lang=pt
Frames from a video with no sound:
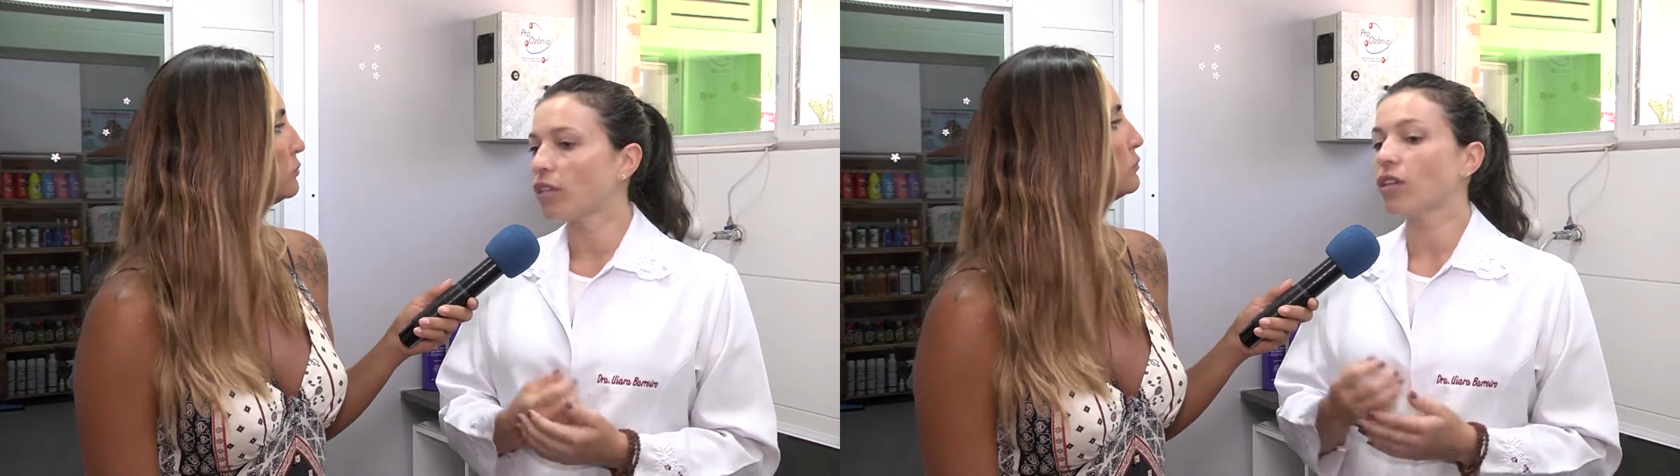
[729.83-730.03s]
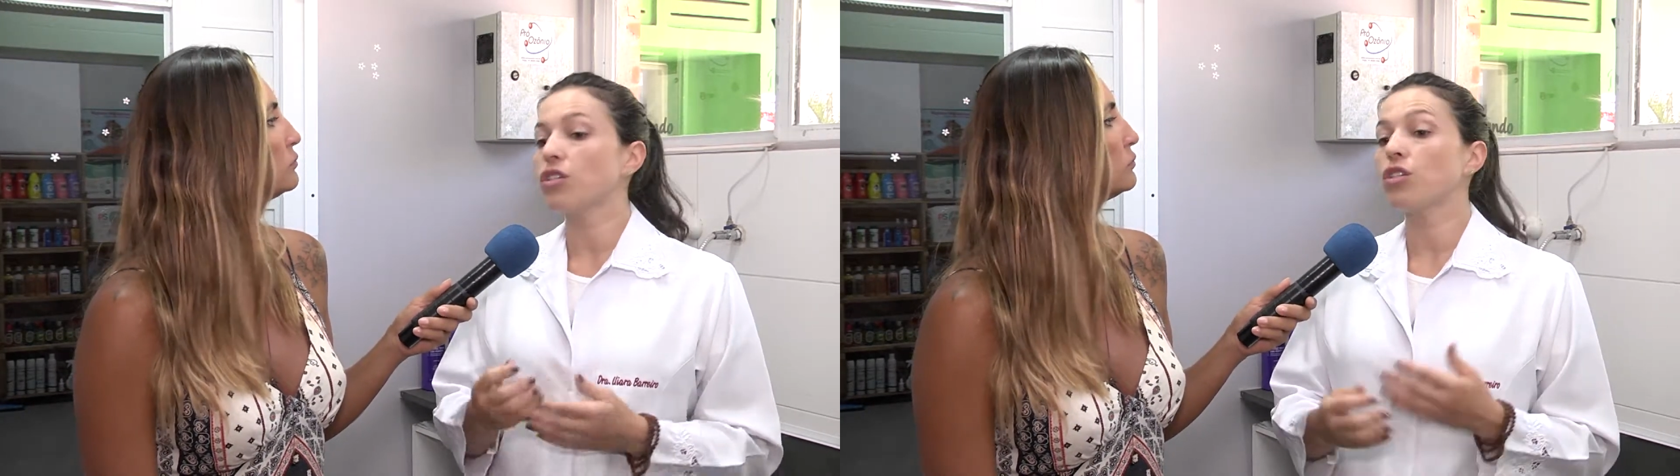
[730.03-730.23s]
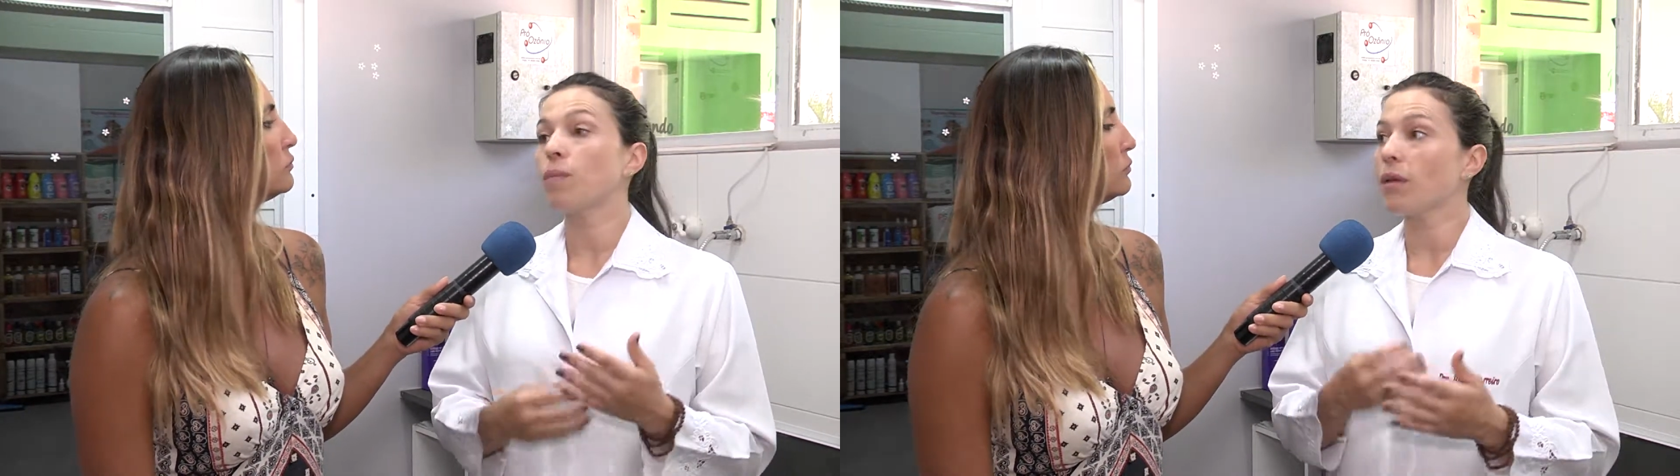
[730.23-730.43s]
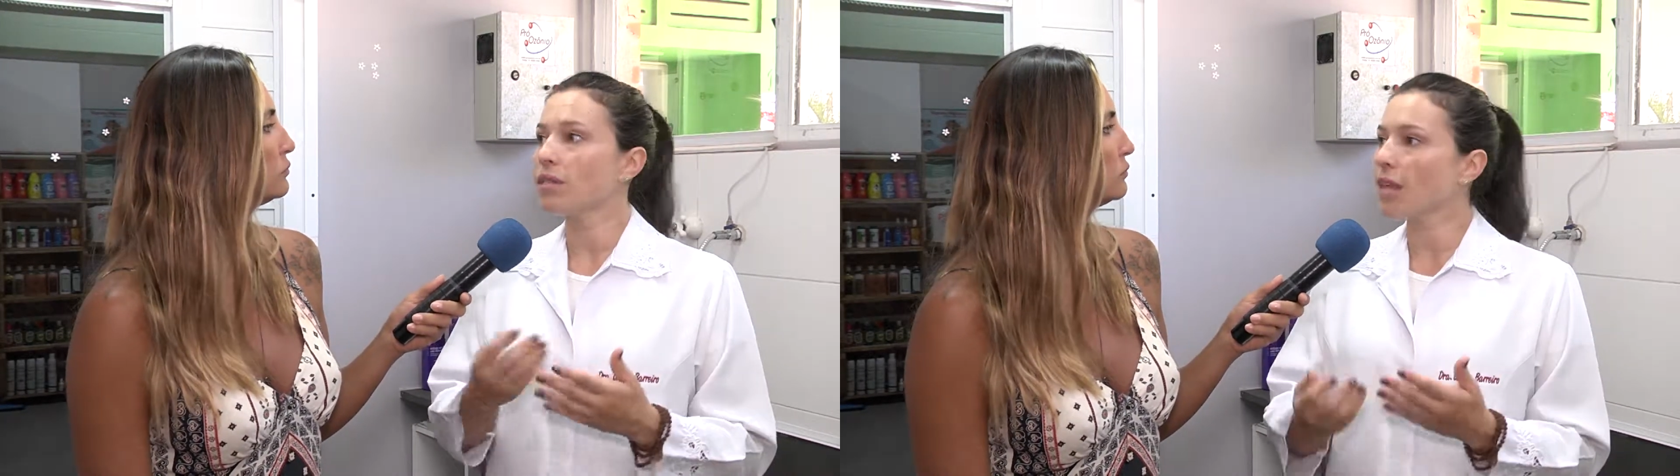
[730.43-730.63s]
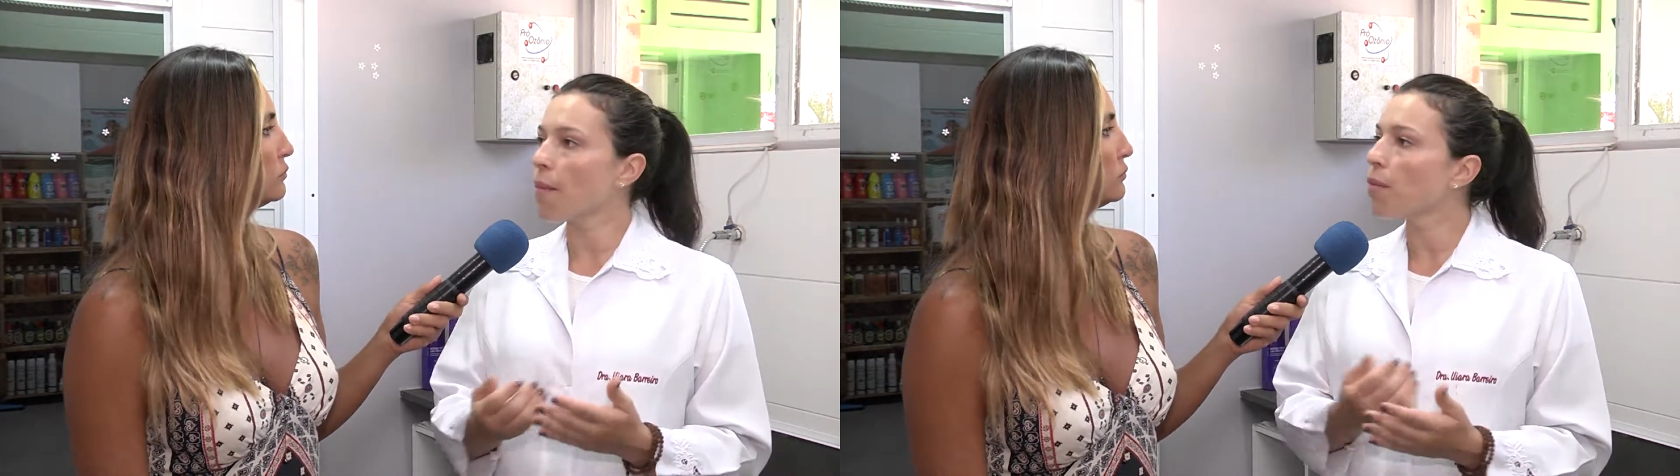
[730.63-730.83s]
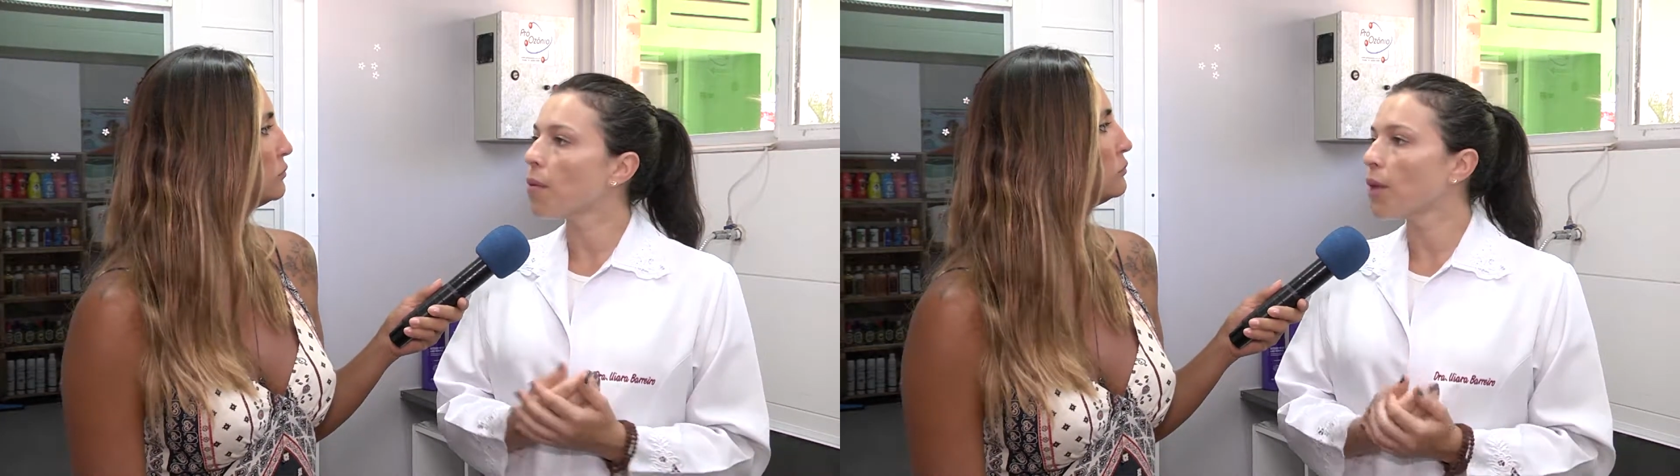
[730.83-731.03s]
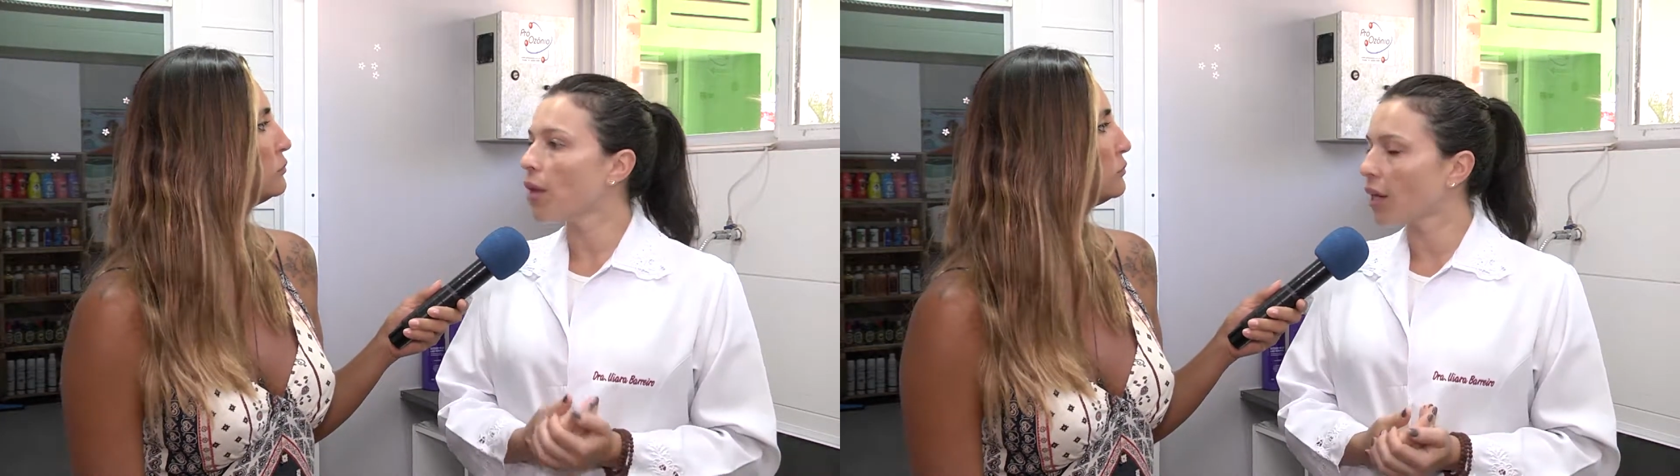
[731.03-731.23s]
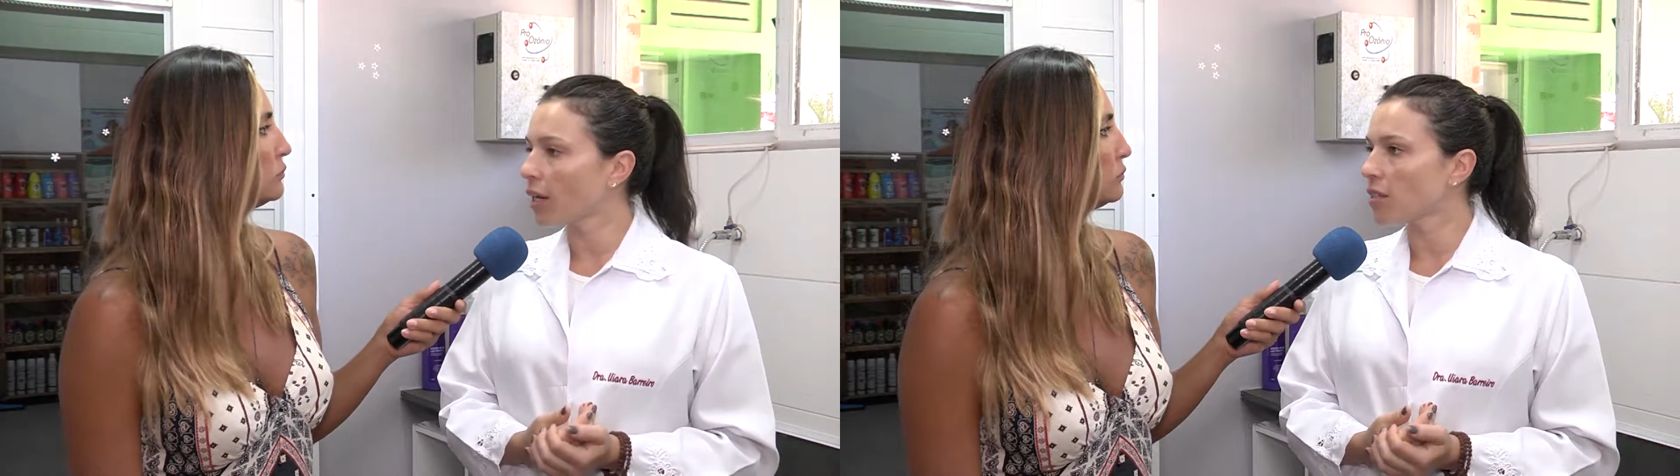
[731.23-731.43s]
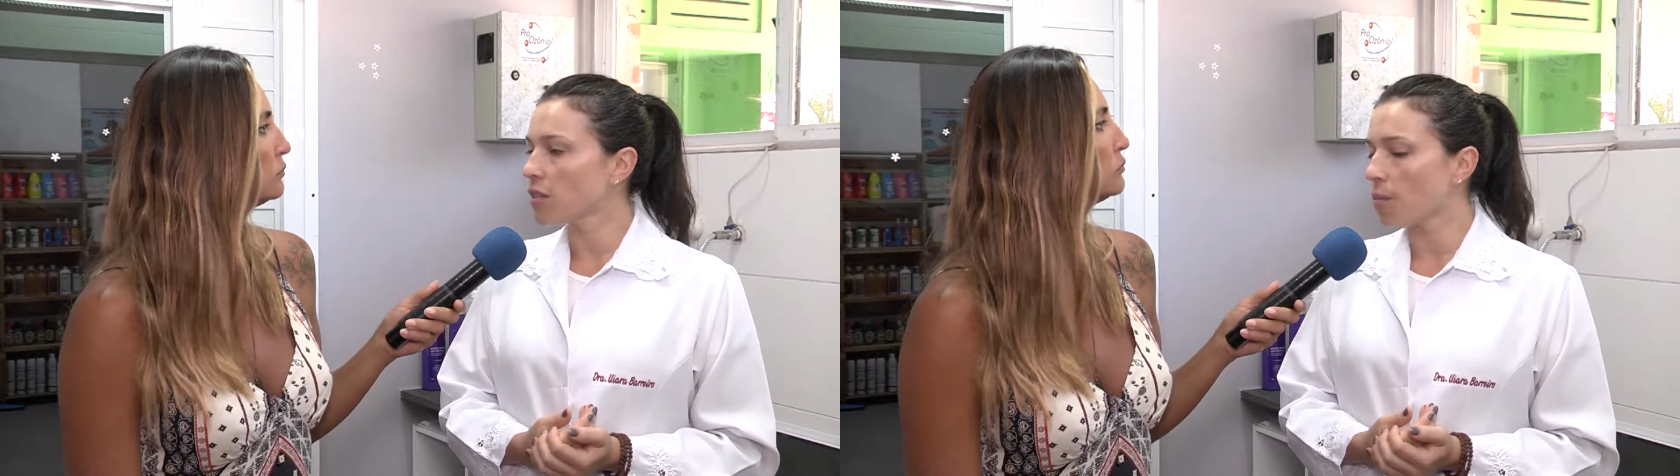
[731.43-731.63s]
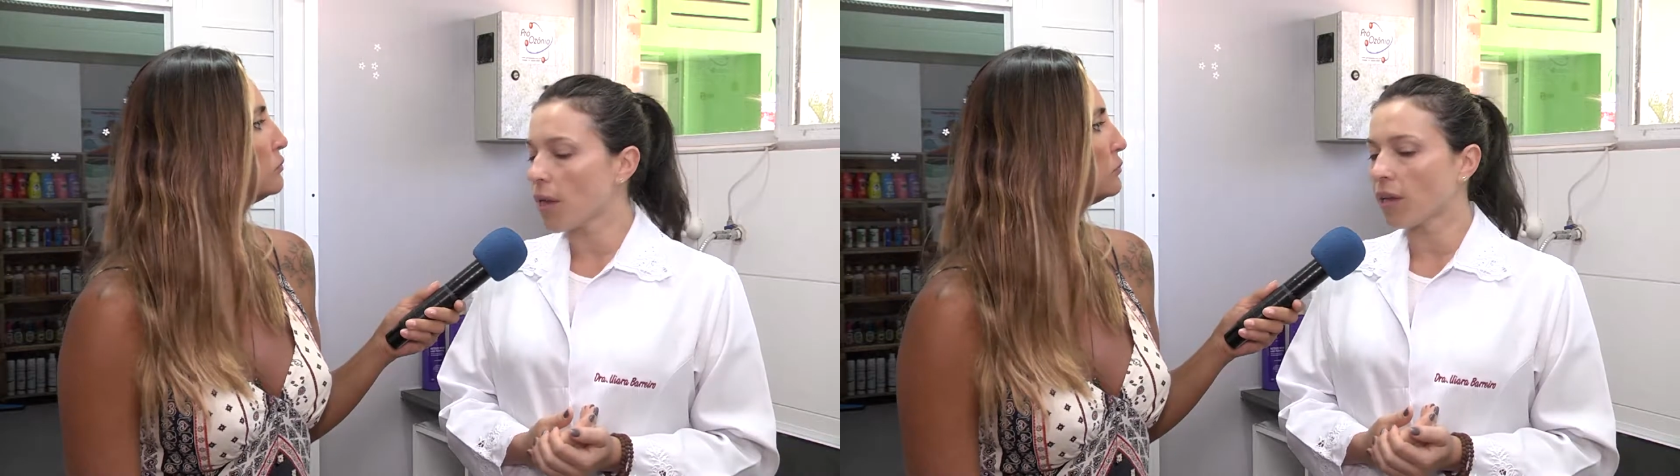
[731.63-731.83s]
então a gente percebe uma melhora
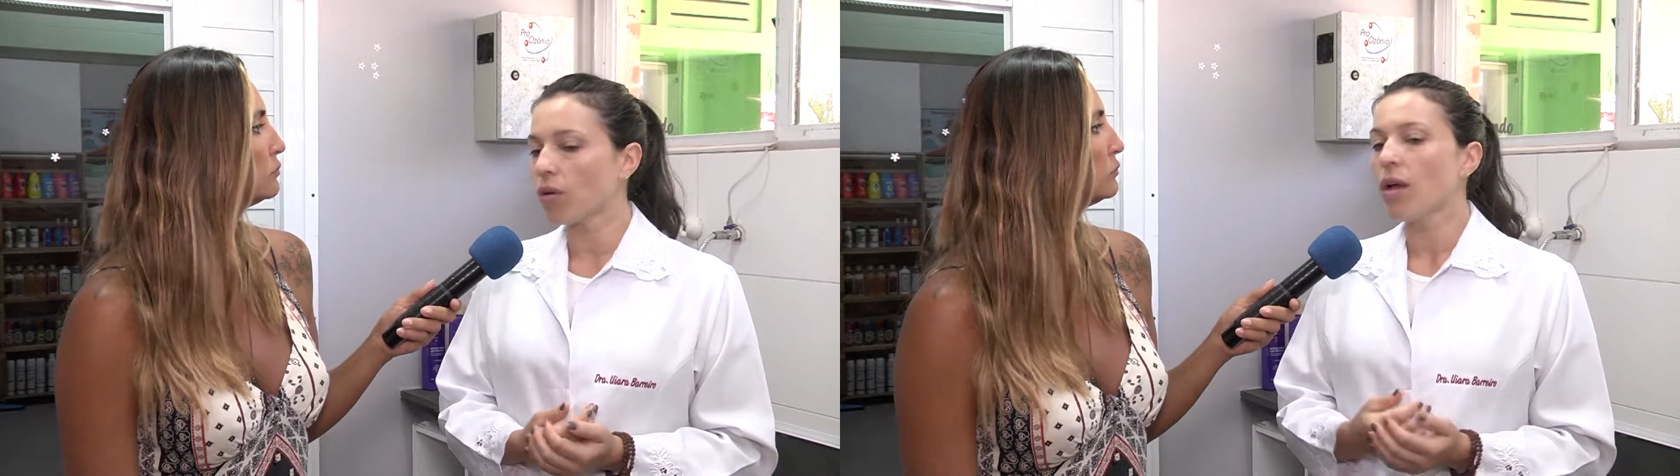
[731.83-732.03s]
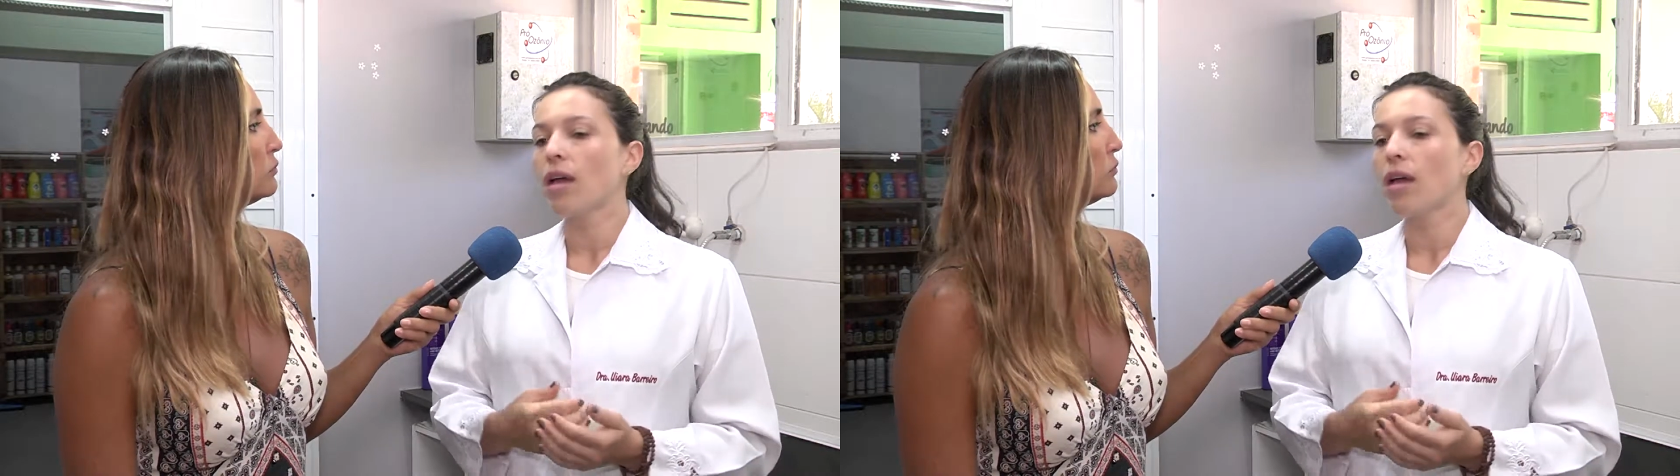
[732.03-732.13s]
nesse pelo.